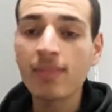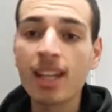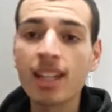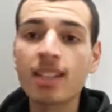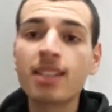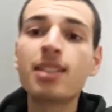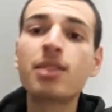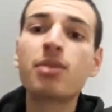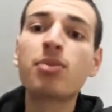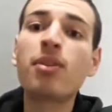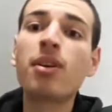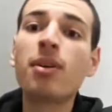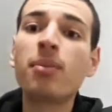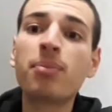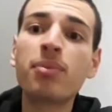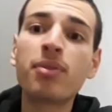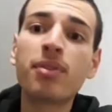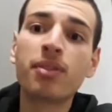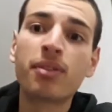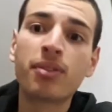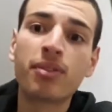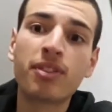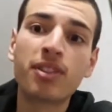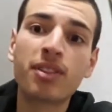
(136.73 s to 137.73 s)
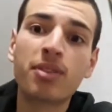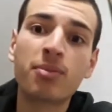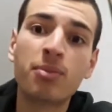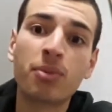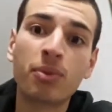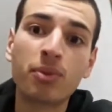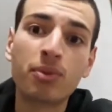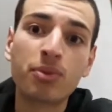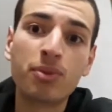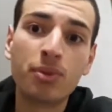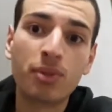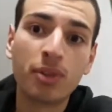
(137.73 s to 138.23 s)
qui soit un peu en fait
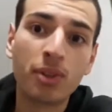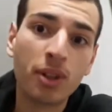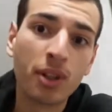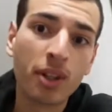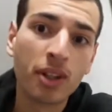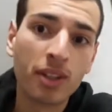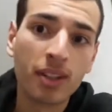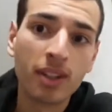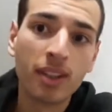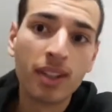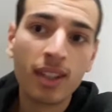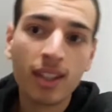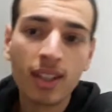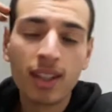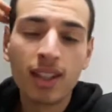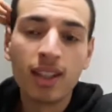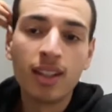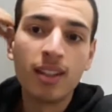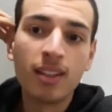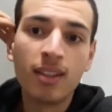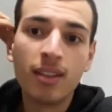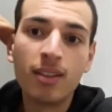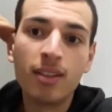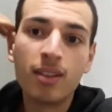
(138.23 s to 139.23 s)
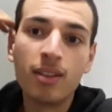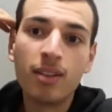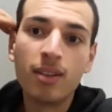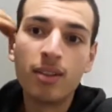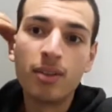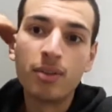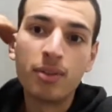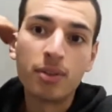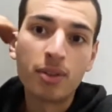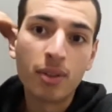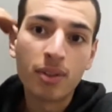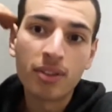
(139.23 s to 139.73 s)
mon tuteur
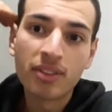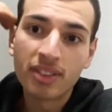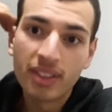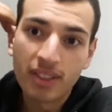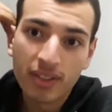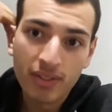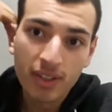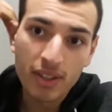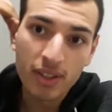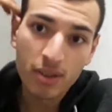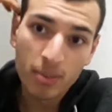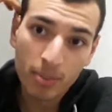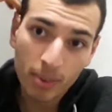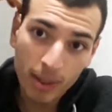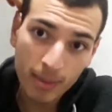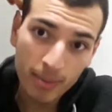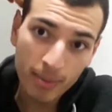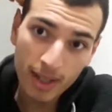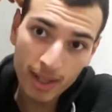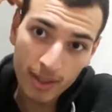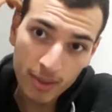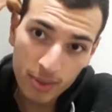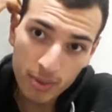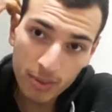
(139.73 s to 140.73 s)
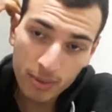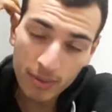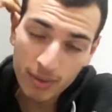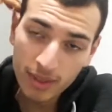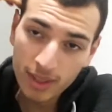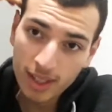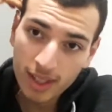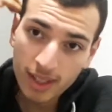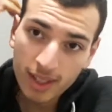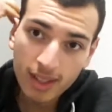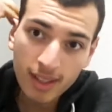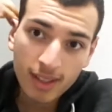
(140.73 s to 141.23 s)
durant cette phase de préparation.
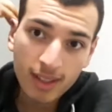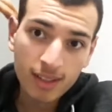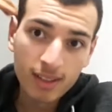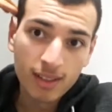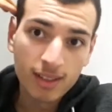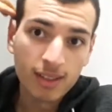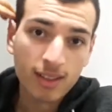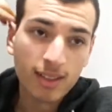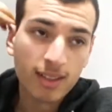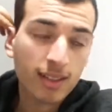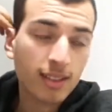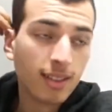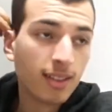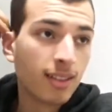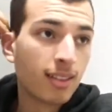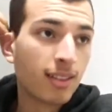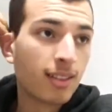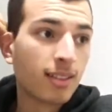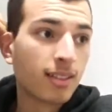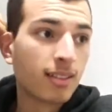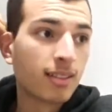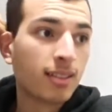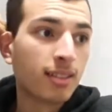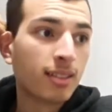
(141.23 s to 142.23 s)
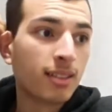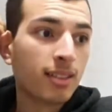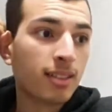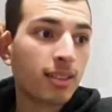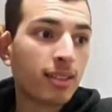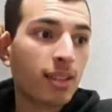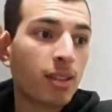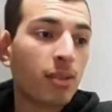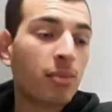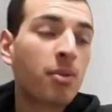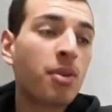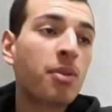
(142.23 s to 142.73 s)

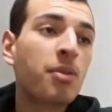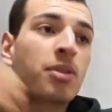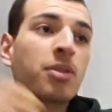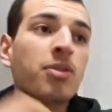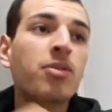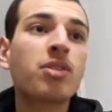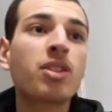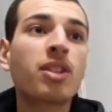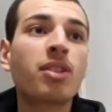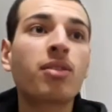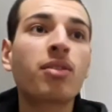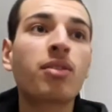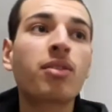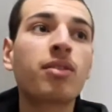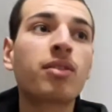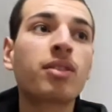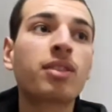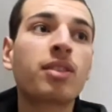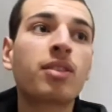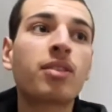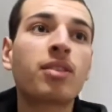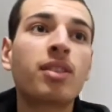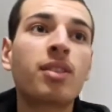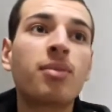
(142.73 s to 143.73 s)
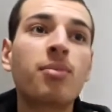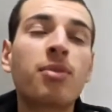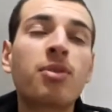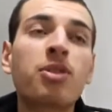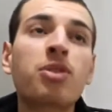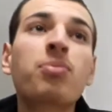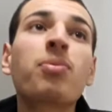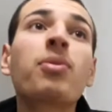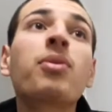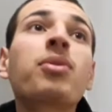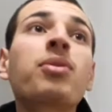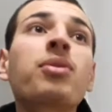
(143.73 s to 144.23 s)
alors moi, ce que j'attends essentiellement,
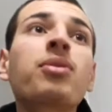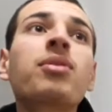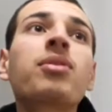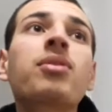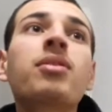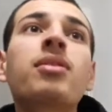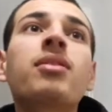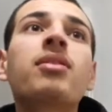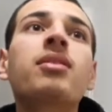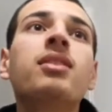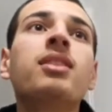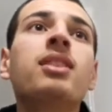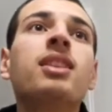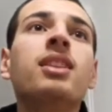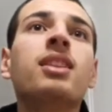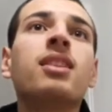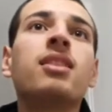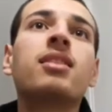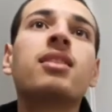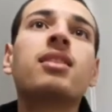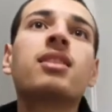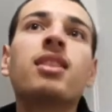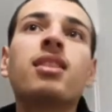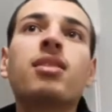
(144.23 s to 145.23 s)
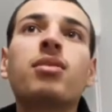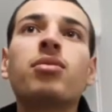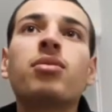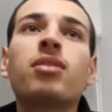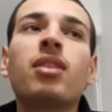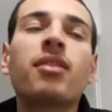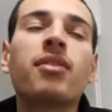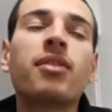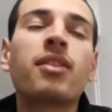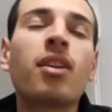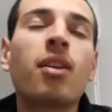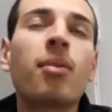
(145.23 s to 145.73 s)
je pense ce qui est tout
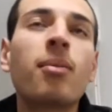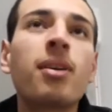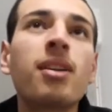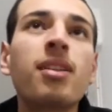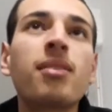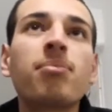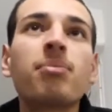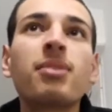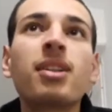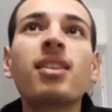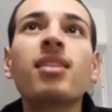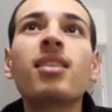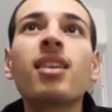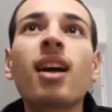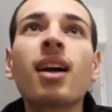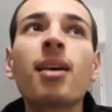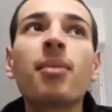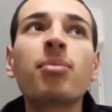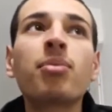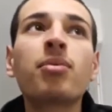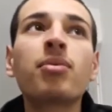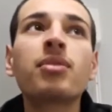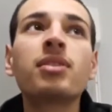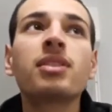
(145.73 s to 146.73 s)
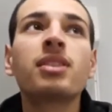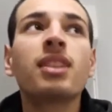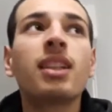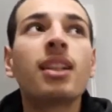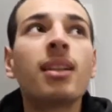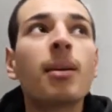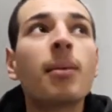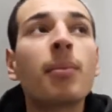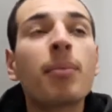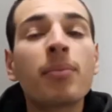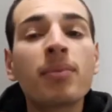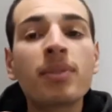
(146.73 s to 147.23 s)
à fait normal, peut-être des réponses
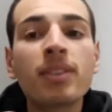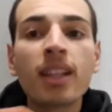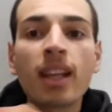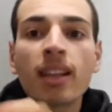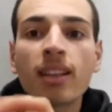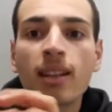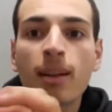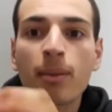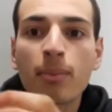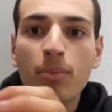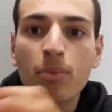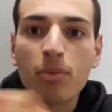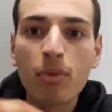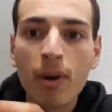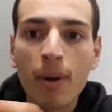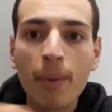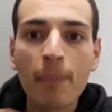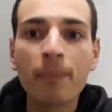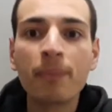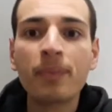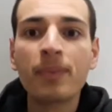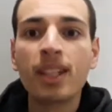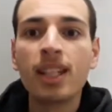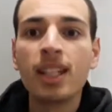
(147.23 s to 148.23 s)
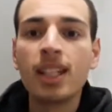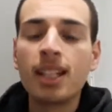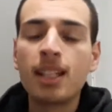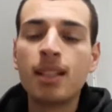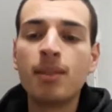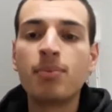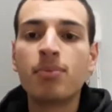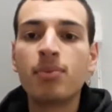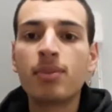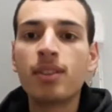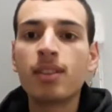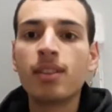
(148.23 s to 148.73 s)
à certains points, et
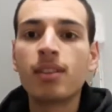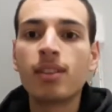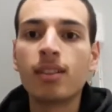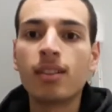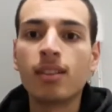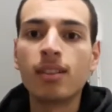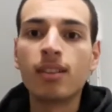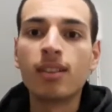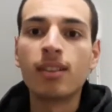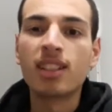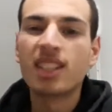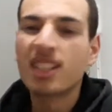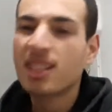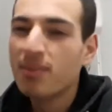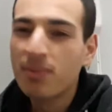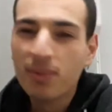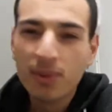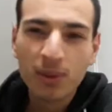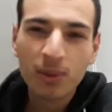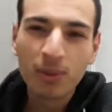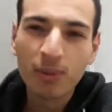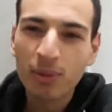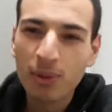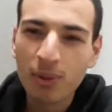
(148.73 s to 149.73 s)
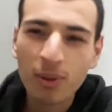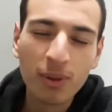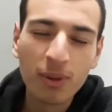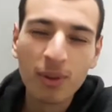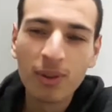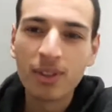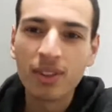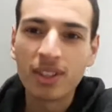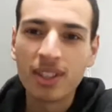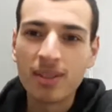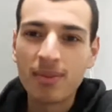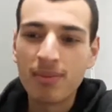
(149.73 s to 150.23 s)
puis euh, qui me
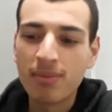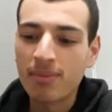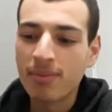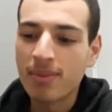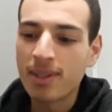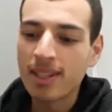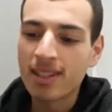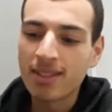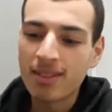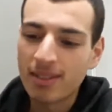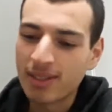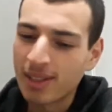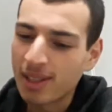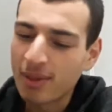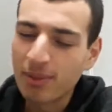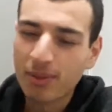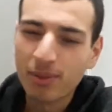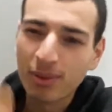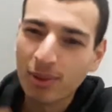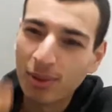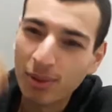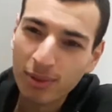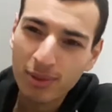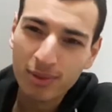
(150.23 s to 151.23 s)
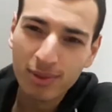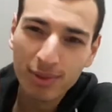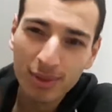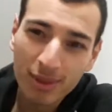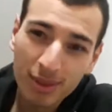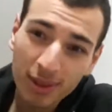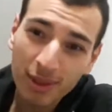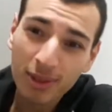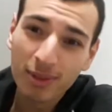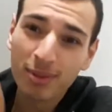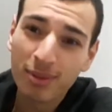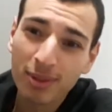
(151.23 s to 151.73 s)
contrôlent et qui me mettent des contrôles tout le
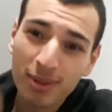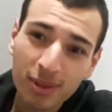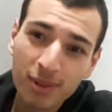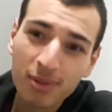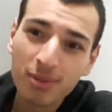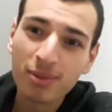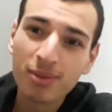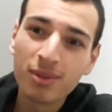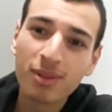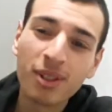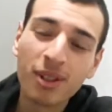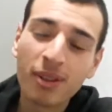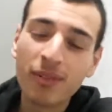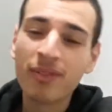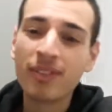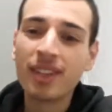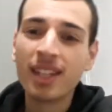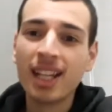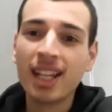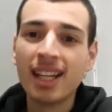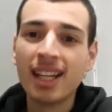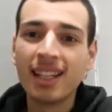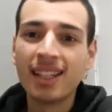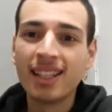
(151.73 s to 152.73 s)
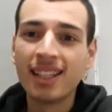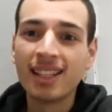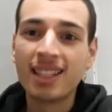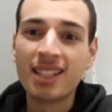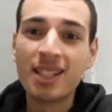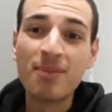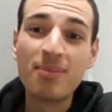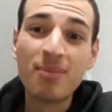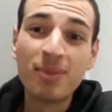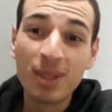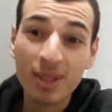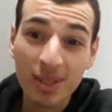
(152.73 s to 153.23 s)
temps, tout le temps, tout le temps, et
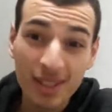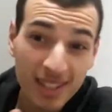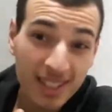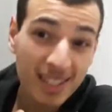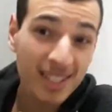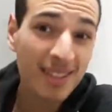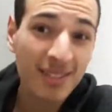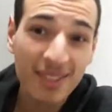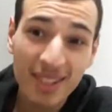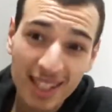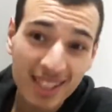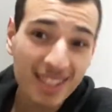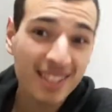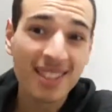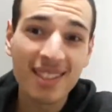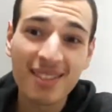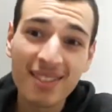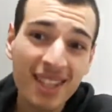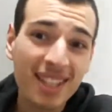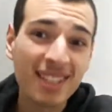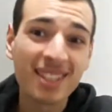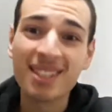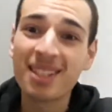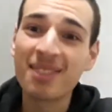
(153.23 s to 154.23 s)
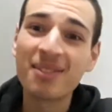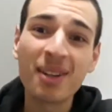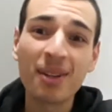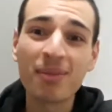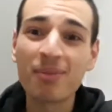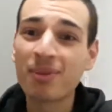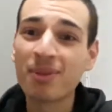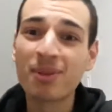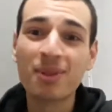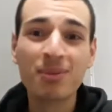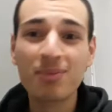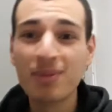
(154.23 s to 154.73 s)
qui me notent sévère, sévère, sévère
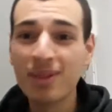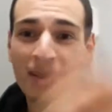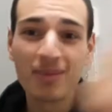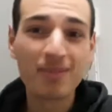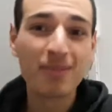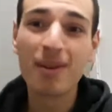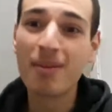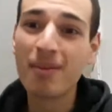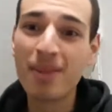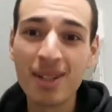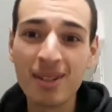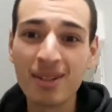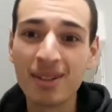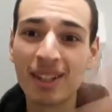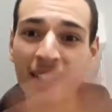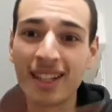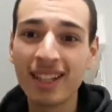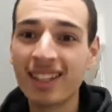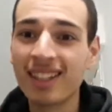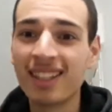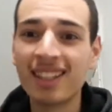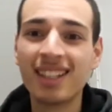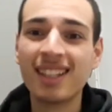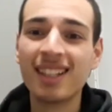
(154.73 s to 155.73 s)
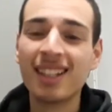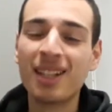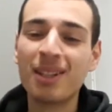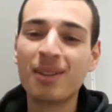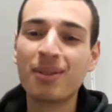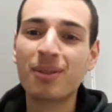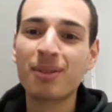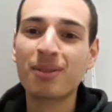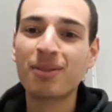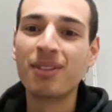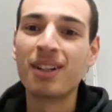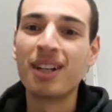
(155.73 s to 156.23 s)
pour que je puisse m'améliorer.
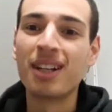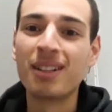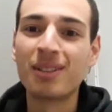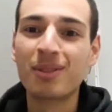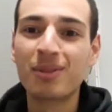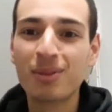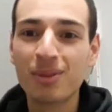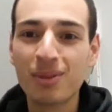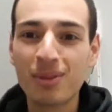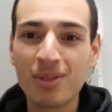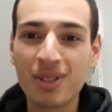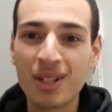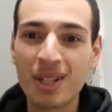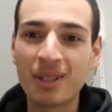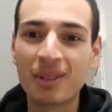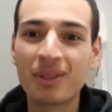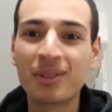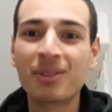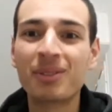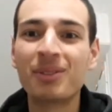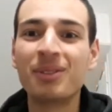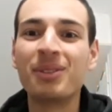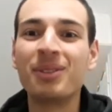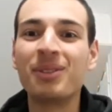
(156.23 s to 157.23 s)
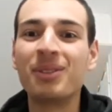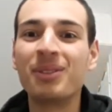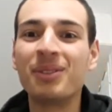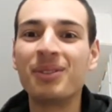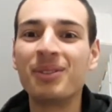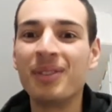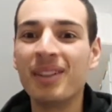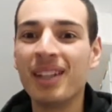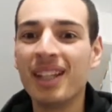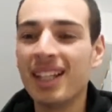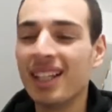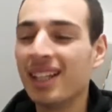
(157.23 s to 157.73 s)
Donc voilà, tout ce que j'attends de,
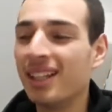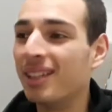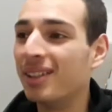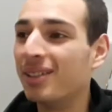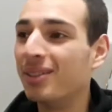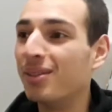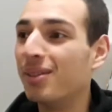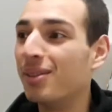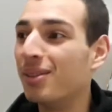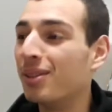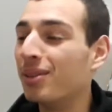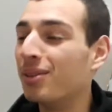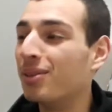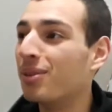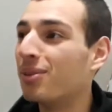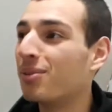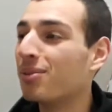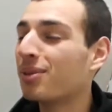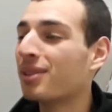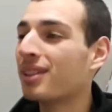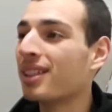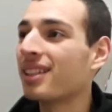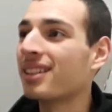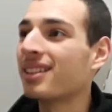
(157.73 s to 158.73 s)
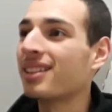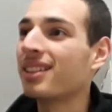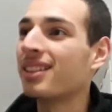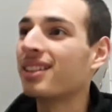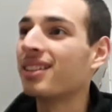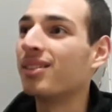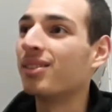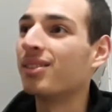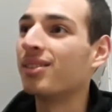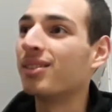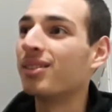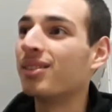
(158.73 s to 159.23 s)
de, tout ça, c'est
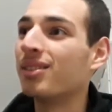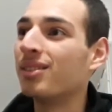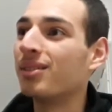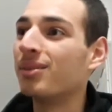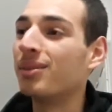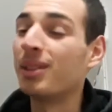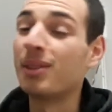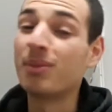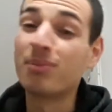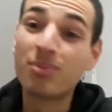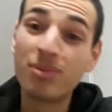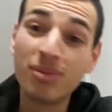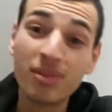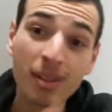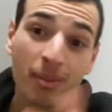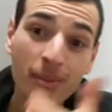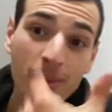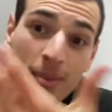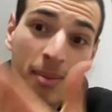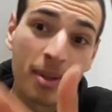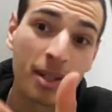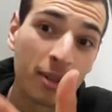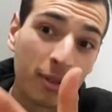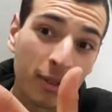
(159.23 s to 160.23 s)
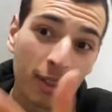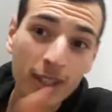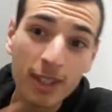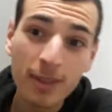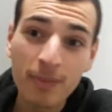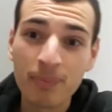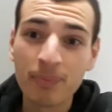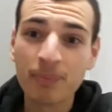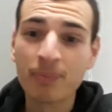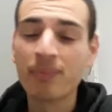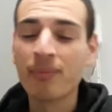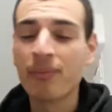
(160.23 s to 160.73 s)
de, bah, pouvoir m'améliorer,
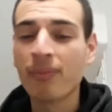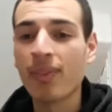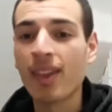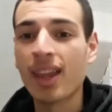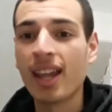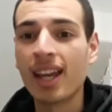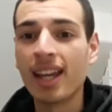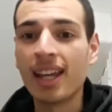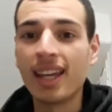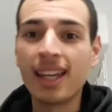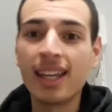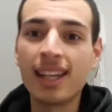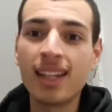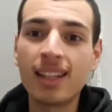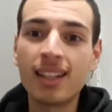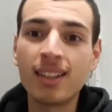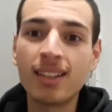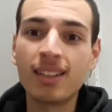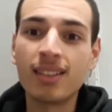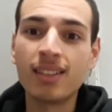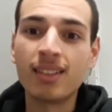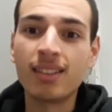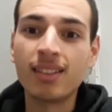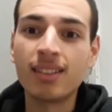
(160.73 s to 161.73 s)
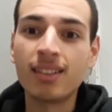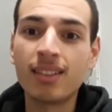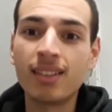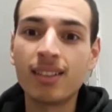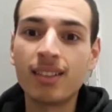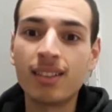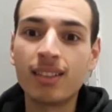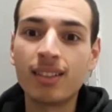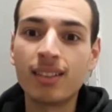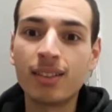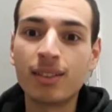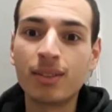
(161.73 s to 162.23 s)
et
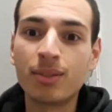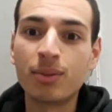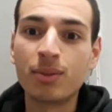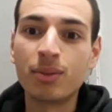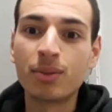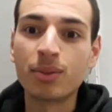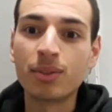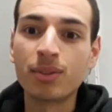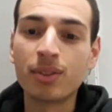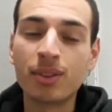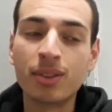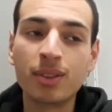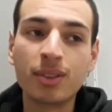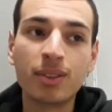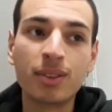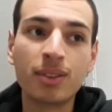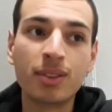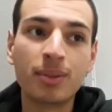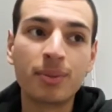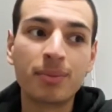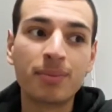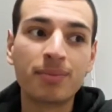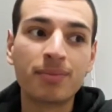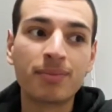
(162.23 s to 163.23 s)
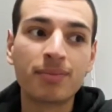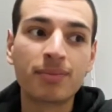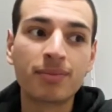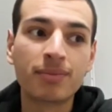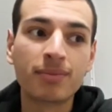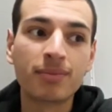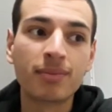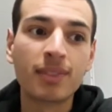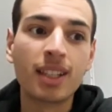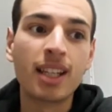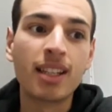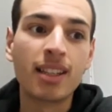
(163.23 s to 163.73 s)
euh, donc euh,
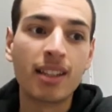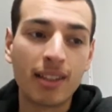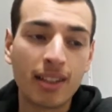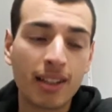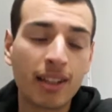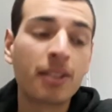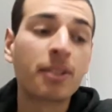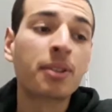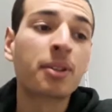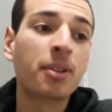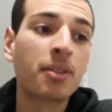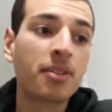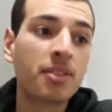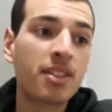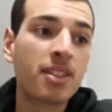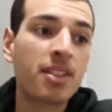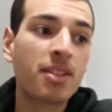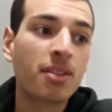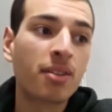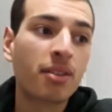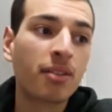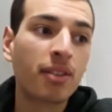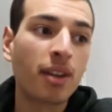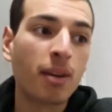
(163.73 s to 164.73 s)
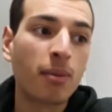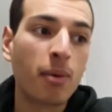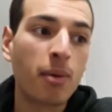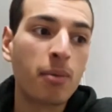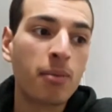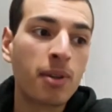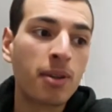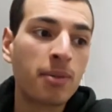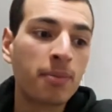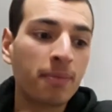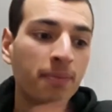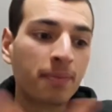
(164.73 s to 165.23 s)
être intransigeant envers
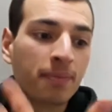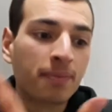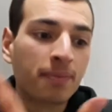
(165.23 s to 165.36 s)
moi-même.